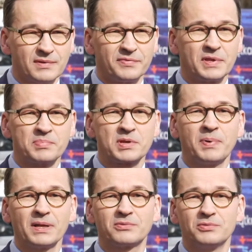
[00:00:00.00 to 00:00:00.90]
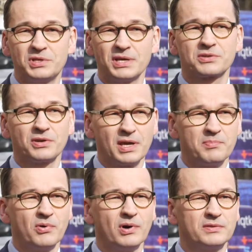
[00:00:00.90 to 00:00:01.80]
w tym przypadku ciężko jej
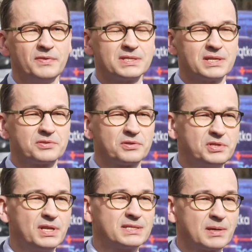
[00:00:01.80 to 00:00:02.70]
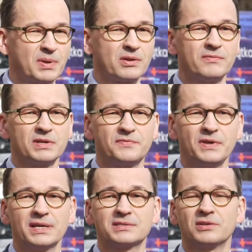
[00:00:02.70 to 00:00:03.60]
było odwiedzać rodzinę, zaplanować
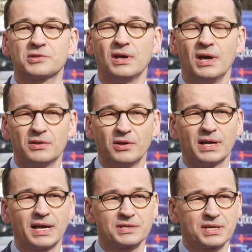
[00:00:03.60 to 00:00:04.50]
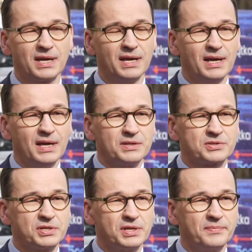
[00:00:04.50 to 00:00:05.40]
wyjazd do, do lekarza
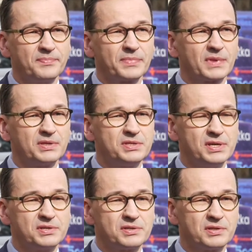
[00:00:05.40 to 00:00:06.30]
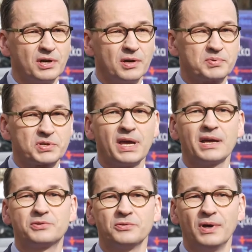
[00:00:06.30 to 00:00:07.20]
czy gdzieś do
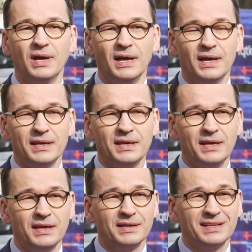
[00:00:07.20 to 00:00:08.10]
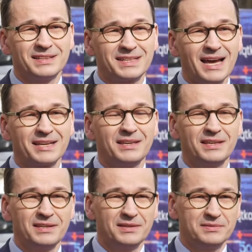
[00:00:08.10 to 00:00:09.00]
przyjaciół. I
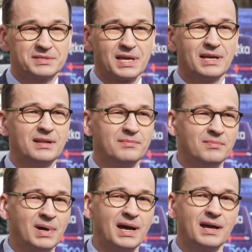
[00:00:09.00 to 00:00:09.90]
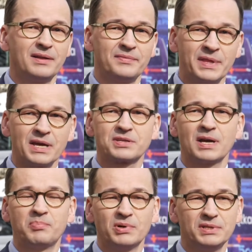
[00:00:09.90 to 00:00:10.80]
taki cel ma
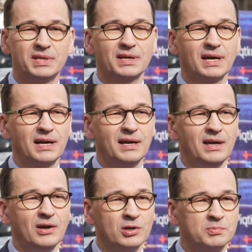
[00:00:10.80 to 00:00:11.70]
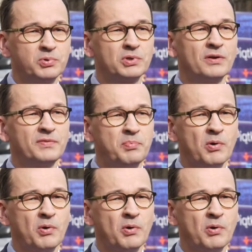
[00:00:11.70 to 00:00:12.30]
nasza polityka odbudowy